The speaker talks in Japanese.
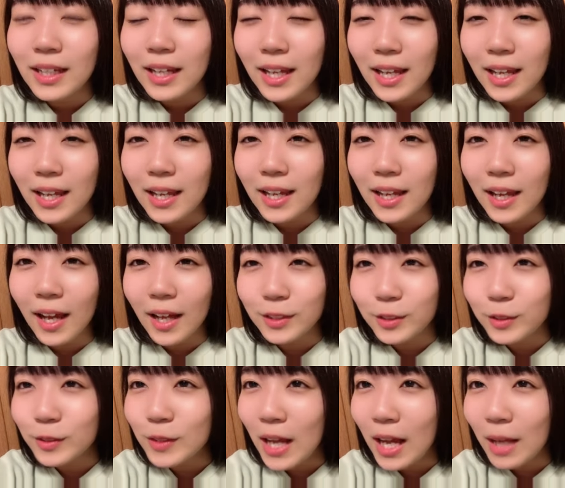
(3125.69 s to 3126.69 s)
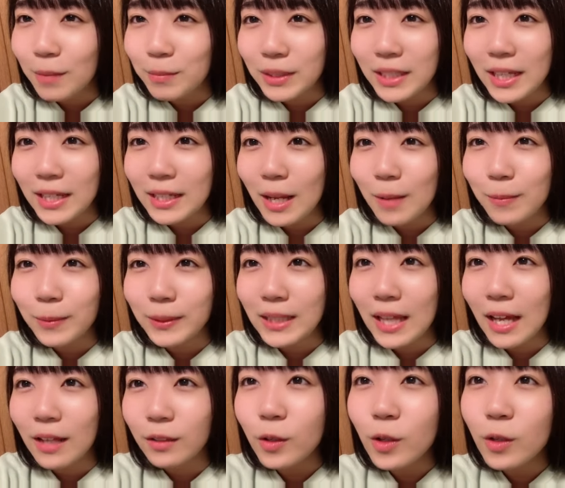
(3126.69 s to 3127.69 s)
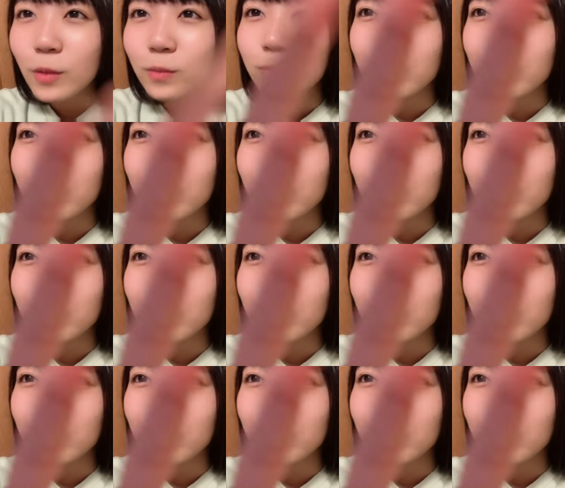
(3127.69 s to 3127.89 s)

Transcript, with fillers: えー、アシュラーみたいなアバターの